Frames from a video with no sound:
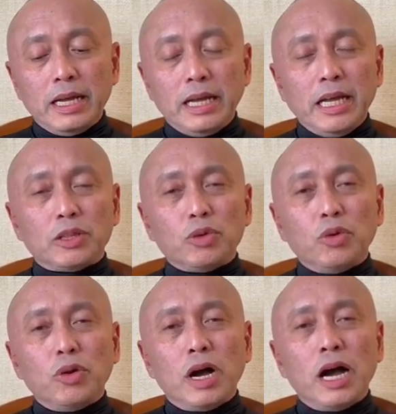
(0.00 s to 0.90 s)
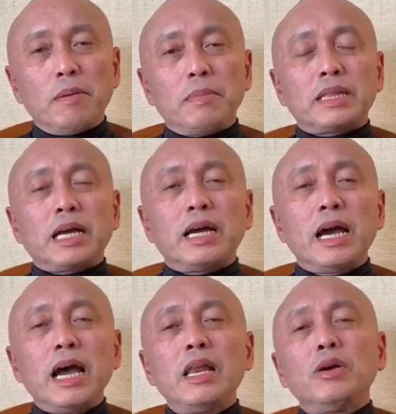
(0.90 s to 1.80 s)
ito ang
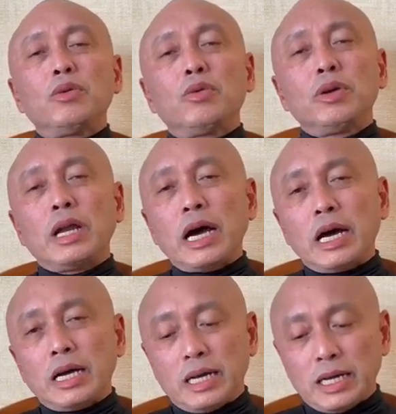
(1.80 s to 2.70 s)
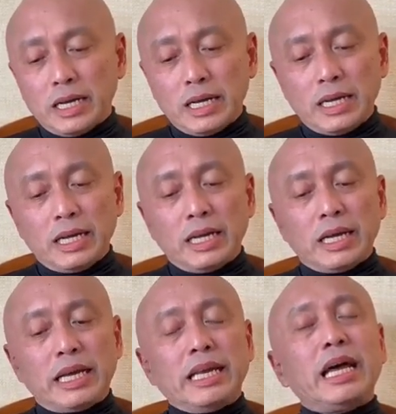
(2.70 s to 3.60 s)
matagal ko nang
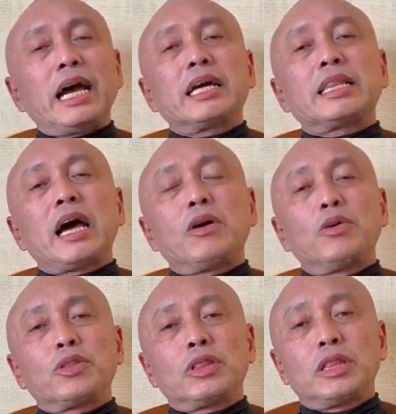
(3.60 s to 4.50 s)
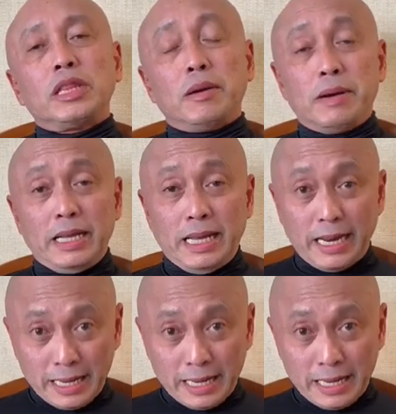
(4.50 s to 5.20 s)
kinakatakot na mangyari.